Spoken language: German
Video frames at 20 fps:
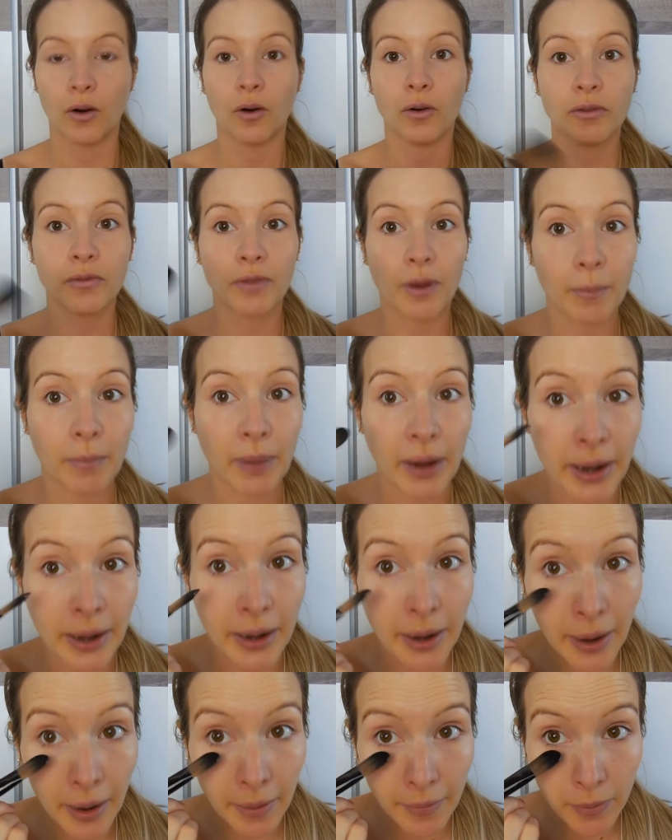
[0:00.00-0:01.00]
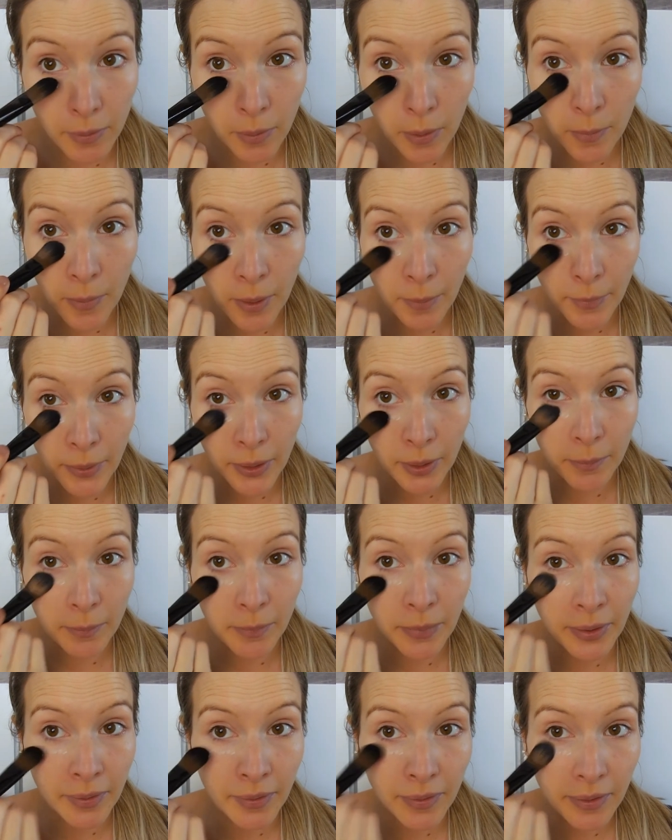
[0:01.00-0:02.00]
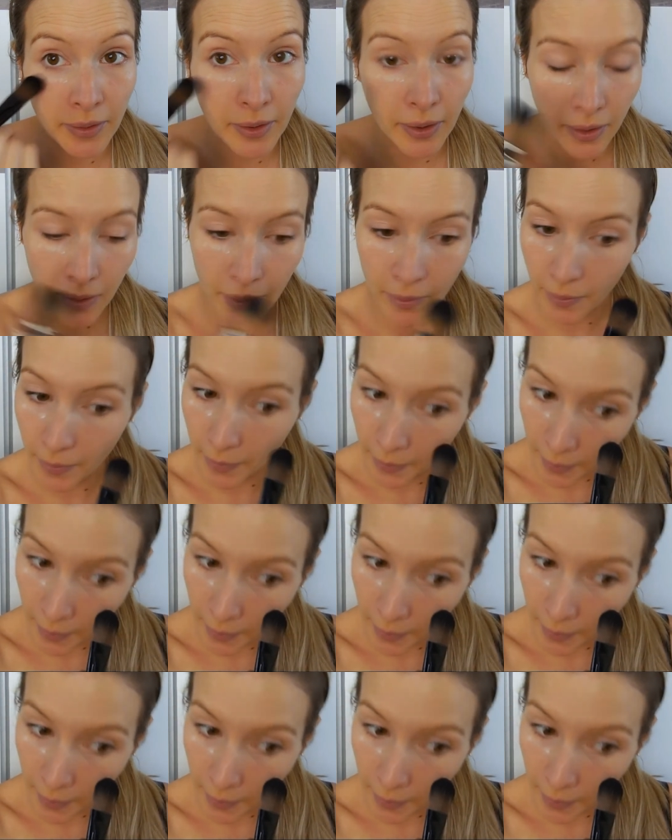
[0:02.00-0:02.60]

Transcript: und verblende das nochmal mit dem Pinsel.